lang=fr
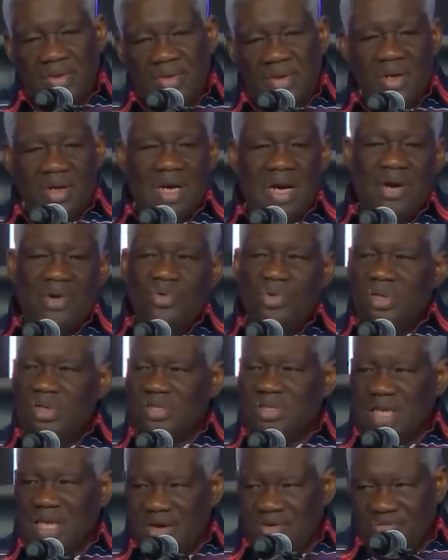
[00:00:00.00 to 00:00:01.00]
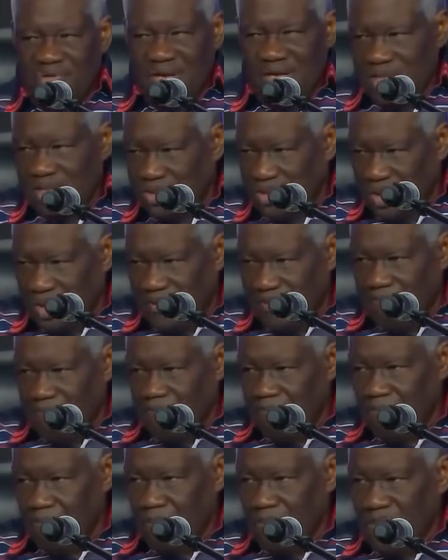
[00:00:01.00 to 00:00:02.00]
Donc, à quoi de cela, frères et sœurs,
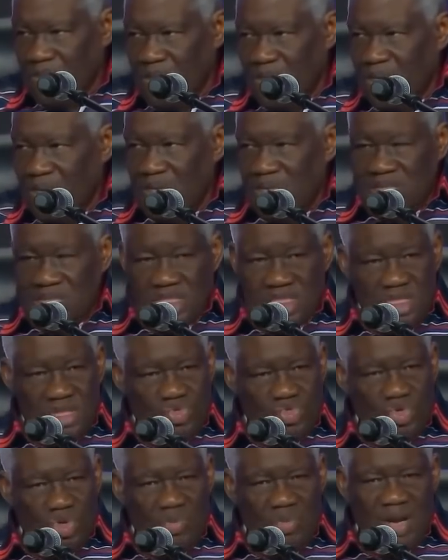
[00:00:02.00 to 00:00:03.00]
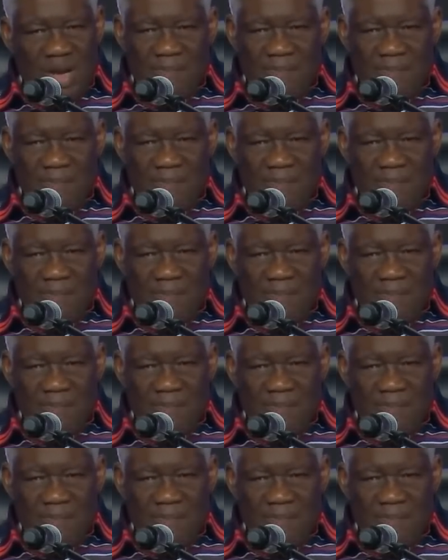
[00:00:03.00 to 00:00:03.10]
si nous sommes